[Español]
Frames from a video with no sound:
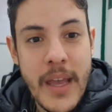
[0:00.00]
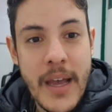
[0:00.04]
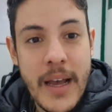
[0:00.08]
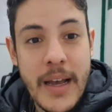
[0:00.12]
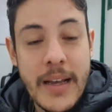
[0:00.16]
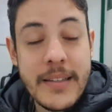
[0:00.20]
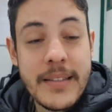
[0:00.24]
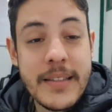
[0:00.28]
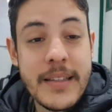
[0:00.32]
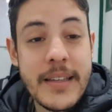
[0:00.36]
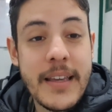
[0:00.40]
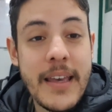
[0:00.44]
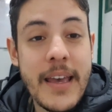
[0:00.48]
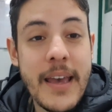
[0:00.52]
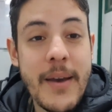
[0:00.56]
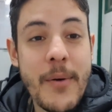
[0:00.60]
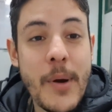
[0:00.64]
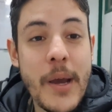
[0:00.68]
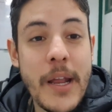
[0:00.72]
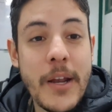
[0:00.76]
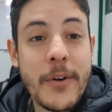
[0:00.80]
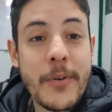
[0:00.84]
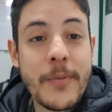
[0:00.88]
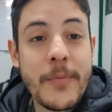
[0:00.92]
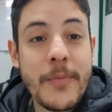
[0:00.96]
Así que
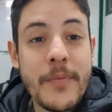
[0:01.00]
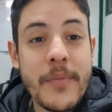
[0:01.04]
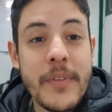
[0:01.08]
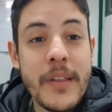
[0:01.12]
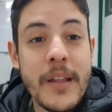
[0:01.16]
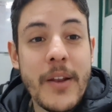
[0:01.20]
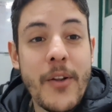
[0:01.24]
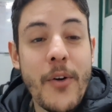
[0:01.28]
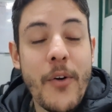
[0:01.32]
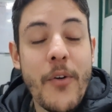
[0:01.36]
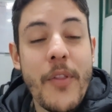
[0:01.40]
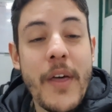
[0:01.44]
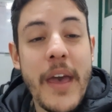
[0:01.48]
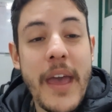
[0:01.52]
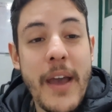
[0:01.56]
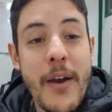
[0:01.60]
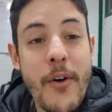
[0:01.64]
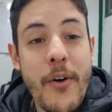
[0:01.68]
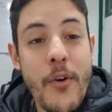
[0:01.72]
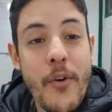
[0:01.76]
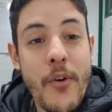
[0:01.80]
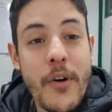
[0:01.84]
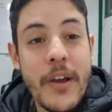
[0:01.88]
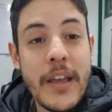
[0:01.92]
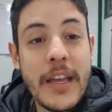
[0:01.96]
bueno, los
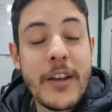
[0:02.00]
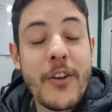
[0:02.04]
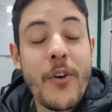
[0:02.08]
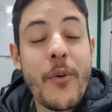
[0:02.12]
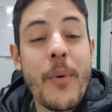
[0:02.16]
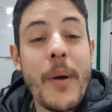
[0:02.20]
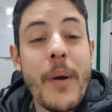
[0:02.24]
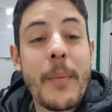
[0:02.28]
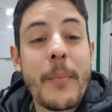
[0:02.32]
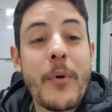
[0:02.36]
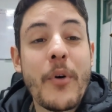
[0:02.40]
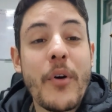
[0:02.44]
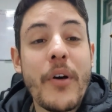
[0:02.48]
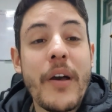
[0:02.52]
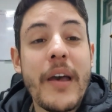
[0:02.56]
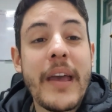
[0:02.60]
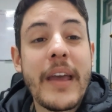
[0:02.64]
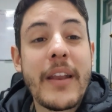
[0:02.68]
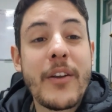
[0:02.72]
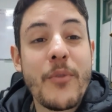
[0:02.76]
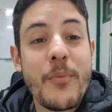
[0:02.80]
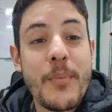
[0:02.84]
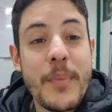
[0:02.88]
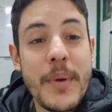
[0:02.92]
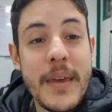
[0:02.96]
dejo y nos vemos
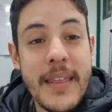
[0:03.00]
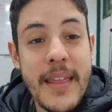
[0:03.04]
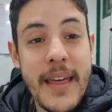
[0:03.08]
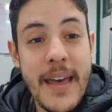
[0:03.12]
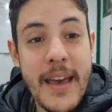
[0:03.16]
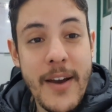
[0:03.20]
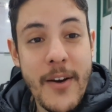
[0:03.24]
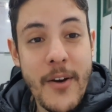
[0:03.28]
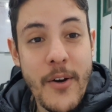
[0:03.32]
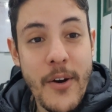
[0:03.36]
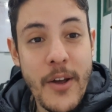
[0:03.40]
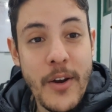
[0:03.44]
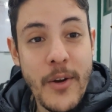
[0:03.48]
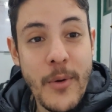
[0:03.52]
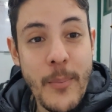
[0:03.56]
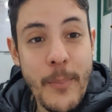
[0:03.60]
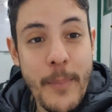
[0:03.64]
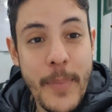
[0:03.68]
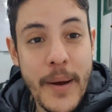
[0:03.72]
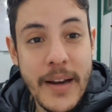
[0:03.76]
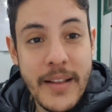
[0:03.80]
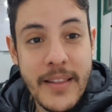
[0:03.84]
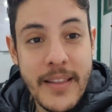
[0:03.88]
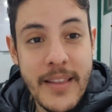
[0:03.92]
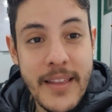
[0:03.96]
en un video en un
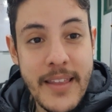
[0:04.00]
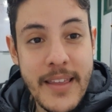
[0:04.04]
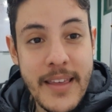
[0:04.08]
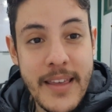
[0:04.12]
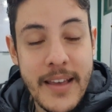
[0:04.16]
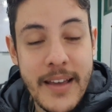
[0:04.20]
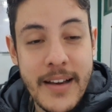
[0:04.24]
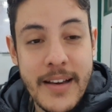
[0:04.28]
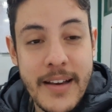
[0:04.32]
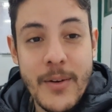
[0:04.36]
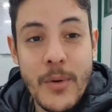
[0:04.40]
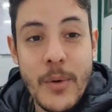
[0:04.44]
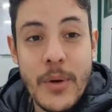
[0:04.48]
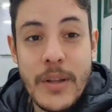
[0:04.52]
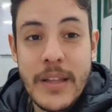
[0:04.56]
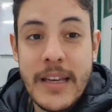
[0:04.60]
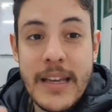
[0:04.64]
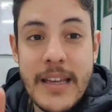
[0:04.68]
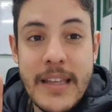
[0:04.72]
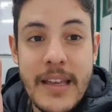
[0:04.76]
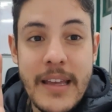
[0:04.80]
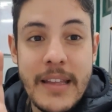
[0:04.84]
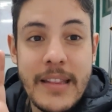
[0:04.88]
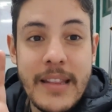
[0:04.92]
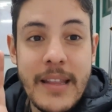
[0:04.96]
par de días. Recuerden
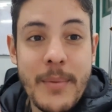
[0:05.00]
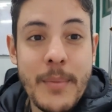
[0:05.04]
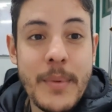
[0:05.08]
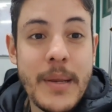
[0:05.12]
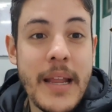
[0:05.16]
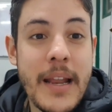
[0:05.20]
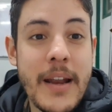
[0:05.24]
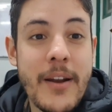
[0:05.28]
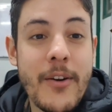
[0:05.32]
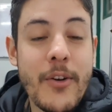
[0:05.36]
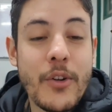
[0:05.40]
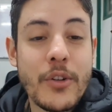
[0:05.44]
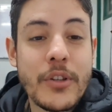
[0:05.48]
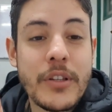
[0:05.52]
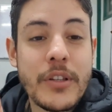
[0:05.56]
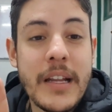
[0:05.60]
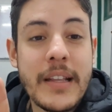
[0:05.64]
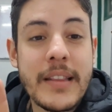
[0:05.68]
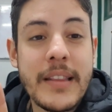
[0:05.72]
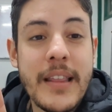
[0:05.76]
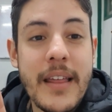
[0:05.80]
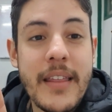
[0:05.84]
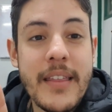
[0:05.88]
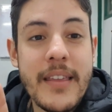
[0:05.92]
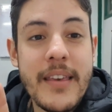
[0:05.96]
que ya terminaron los
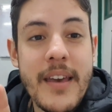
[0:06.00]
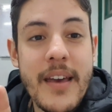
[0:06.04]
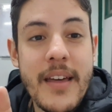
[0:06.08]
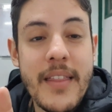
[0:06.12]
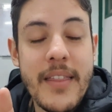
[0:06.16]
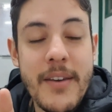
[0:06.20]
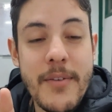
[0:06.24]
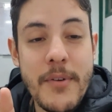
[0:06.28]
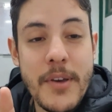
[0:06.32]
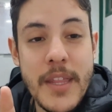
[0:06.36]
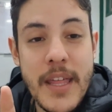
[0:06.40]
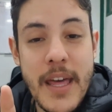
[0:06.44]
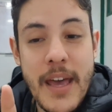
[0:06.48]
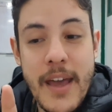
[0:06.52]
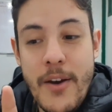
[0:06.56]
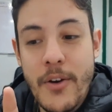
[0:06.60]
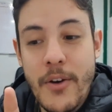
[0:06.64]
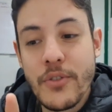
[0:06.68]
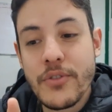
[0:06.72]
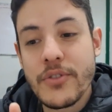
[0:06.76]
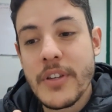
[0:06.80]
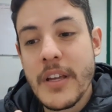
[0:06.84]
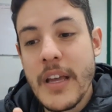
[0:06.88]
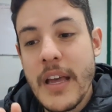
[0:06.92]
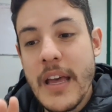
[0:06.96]
30 días de
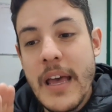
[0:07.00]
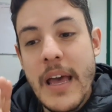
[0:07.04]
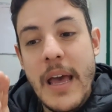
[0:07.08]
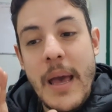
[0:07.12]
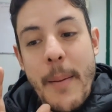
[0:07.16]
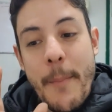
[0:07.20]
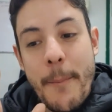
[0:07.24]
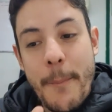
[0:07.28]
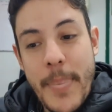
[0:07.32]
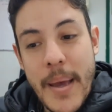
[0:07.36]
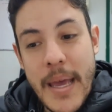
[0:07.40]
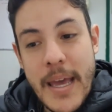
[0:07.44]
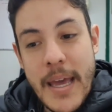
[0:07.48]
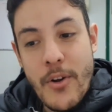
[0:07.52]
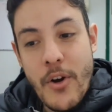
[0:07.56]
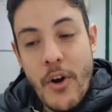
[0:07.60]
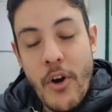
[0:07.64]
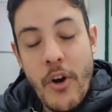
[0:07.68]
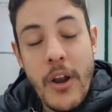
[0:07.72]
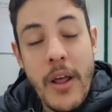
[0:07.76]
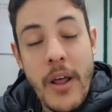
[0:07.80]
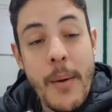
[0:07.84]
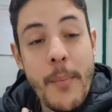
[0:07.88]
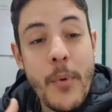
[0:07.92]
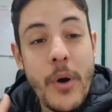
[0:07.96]
videos pero
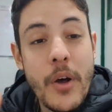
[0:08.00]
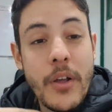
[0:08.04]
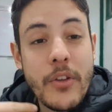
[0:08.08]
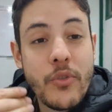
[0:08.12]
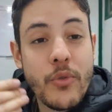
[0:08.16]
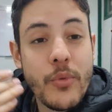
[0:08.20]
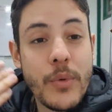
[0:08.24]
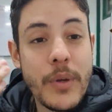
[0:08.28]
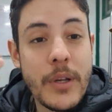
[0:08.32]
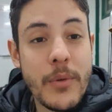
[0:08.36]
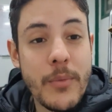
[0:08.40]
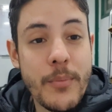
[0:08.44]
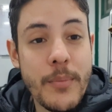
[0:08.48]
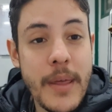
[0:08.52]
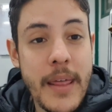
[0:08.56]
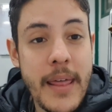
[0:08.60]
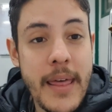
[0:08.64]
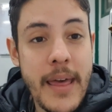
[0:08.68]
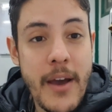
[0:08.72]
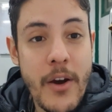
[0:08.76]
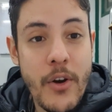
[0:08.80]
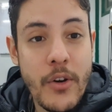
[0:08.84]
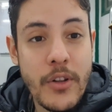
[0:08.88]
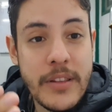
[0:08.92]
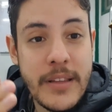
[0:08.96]
ahora vamos a subir un
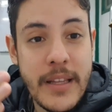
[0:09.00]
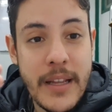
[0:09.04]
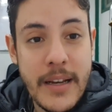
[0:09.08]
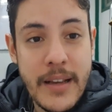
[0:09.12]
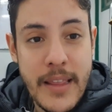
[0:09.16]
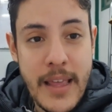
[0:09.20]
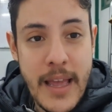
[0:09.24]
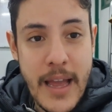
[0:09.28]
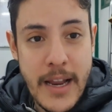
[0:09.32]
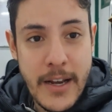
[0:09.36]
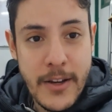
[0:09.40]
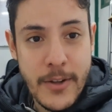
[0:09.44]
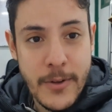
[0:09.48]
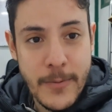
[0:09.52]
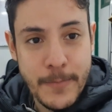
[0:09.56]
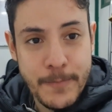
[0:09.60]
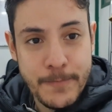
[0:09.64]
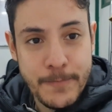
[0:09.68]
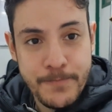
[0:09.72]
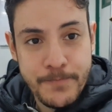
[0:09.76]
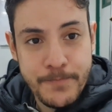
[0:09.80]
video interdiario,